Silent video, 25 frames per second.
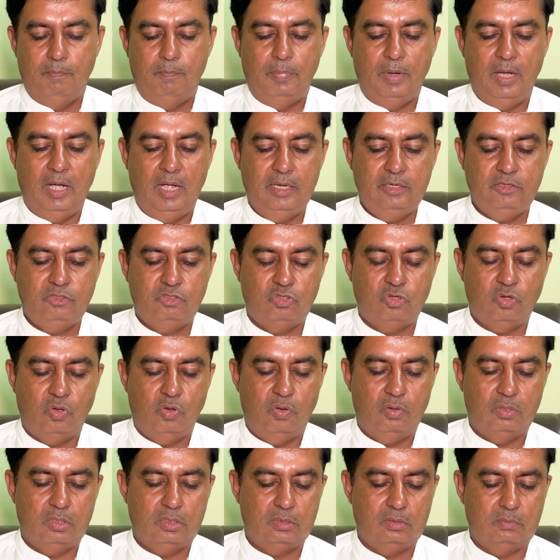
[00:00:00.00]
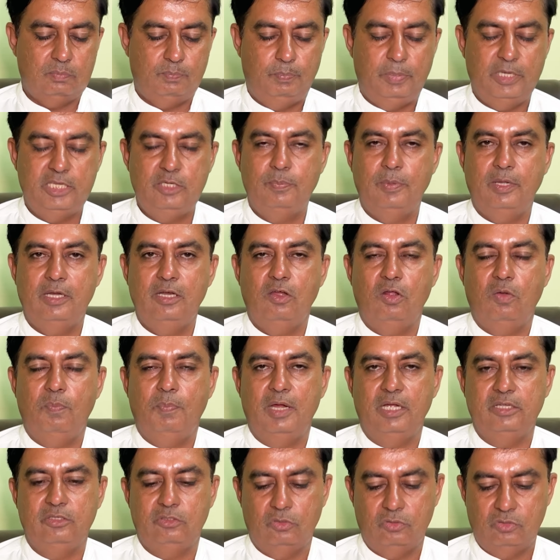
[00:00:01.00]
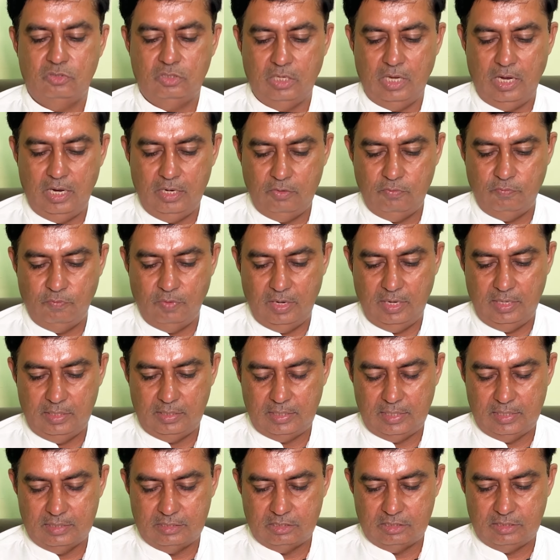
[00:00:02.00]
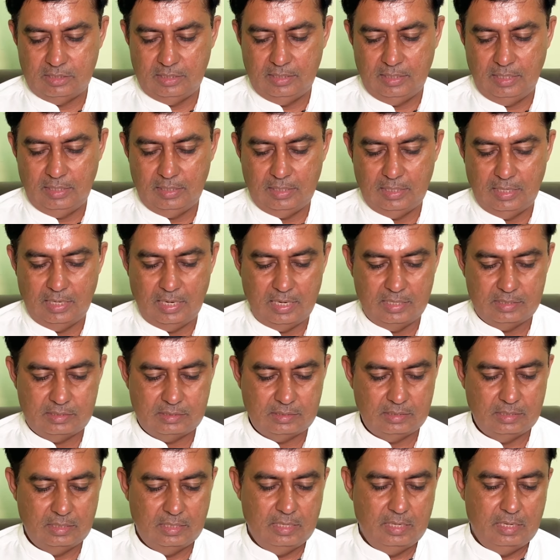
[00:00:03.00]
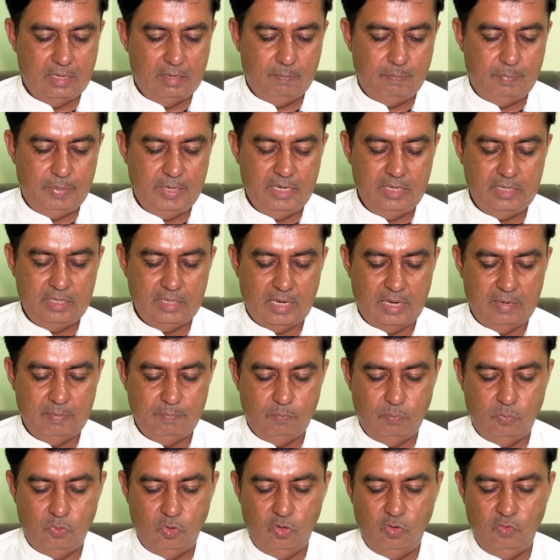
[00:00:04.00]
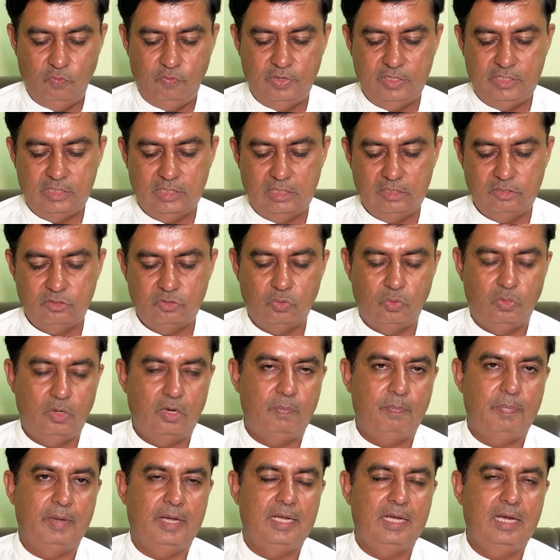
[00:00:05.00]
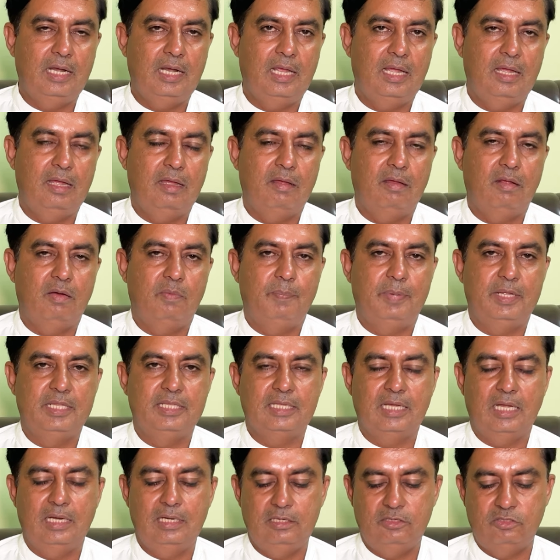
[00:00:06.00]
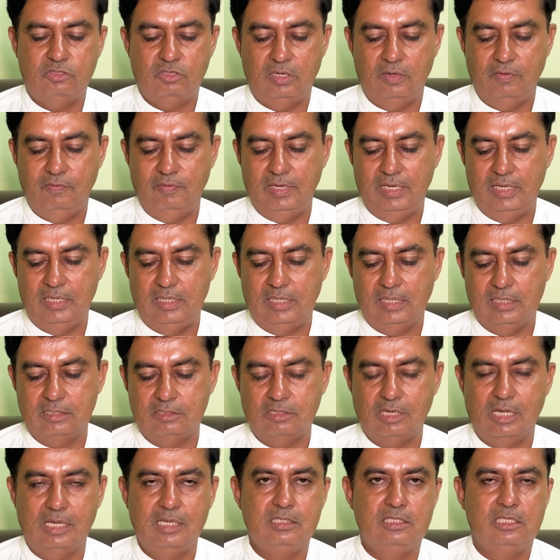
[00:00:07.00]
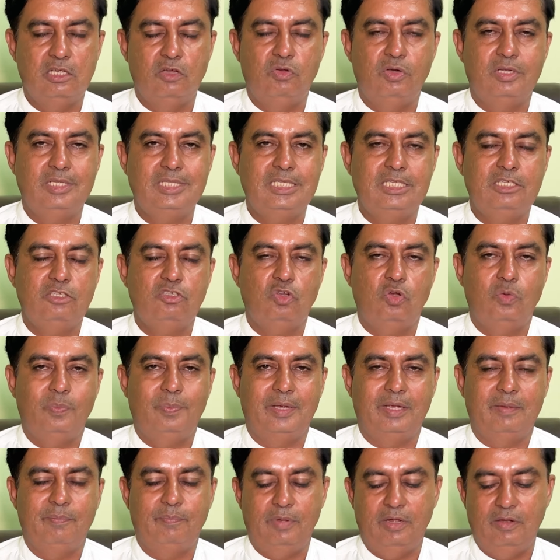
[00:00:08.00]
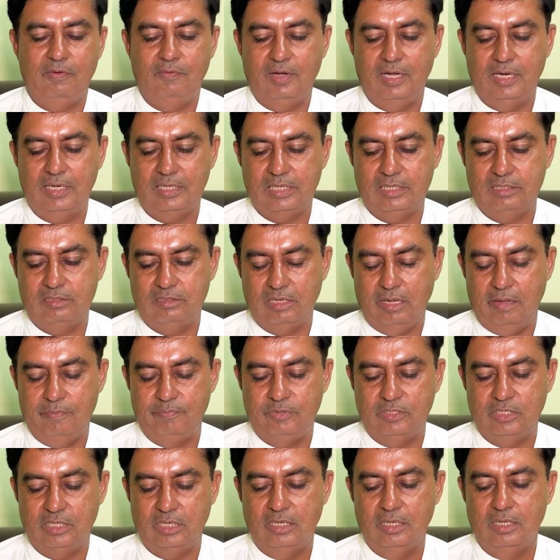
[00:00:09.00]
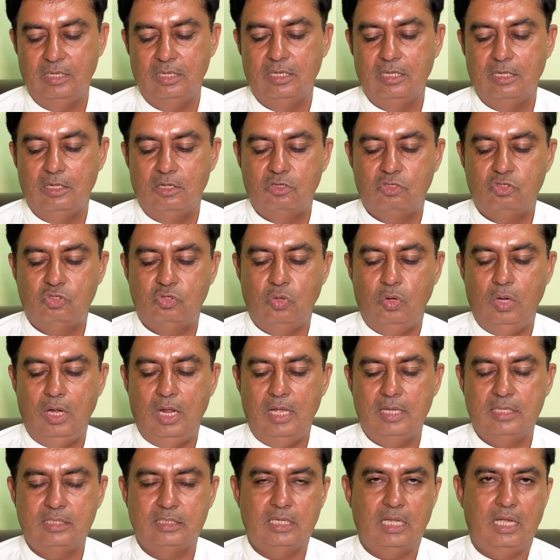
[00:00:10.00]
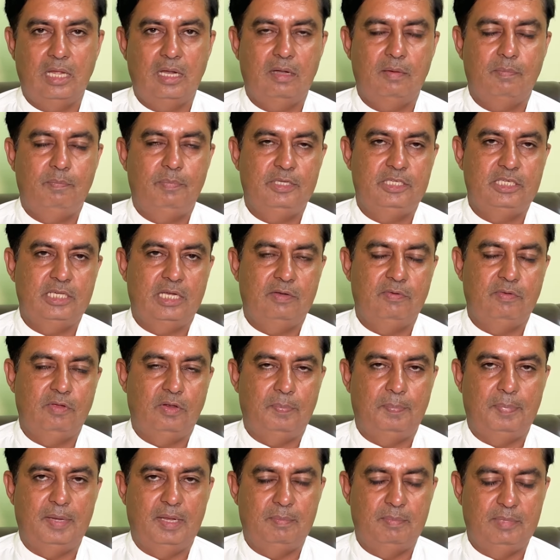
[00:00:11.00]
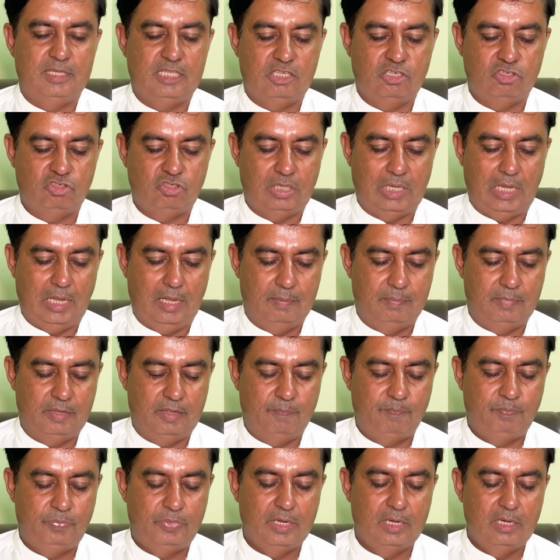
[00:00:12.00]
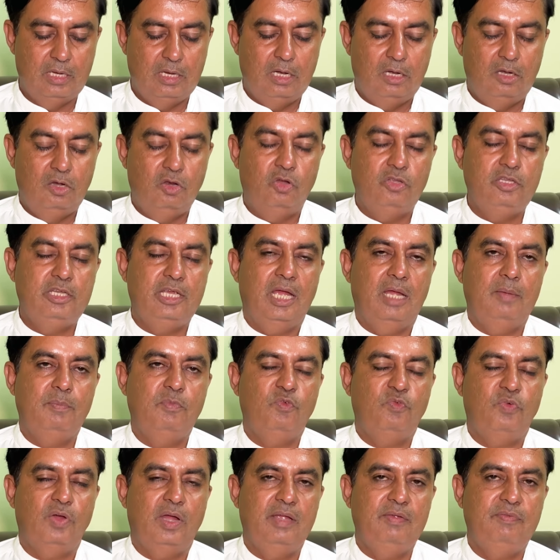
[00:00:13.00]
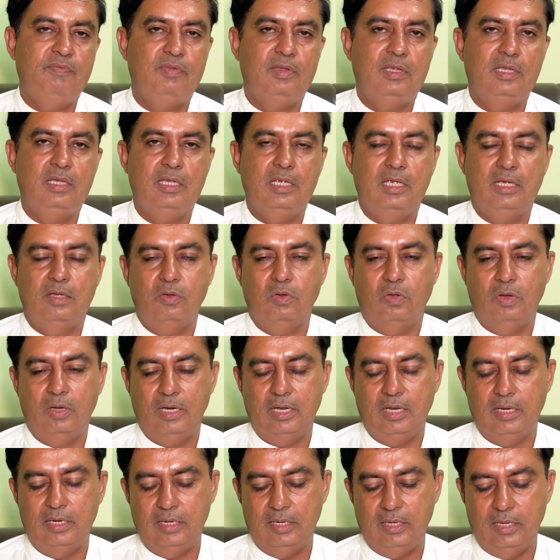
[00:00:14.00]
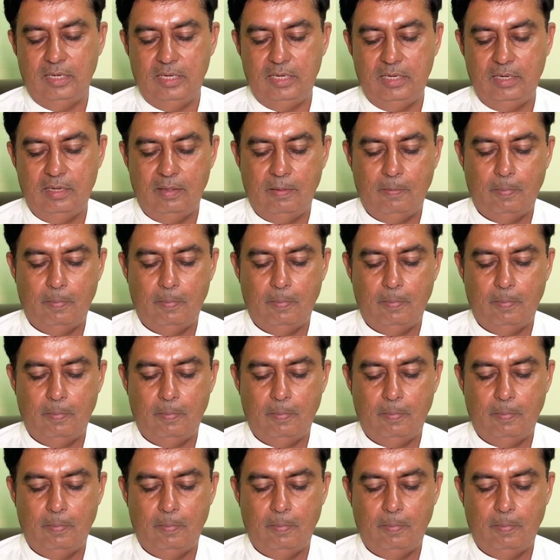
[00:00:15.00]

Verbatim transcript: 555 और 560 वाट के सिंगल ग्लास पी टाइप मोनोफिशल सोलर पैनल है और पैंतालीस नबे इनका साइज़ है उनतीस रुपये पर वाट के हिसाब से सोलह हज़ार पचानवे रुपये में दस्तियाब है लॉन्जी हाइमो फाइव की एक और कैटेगरी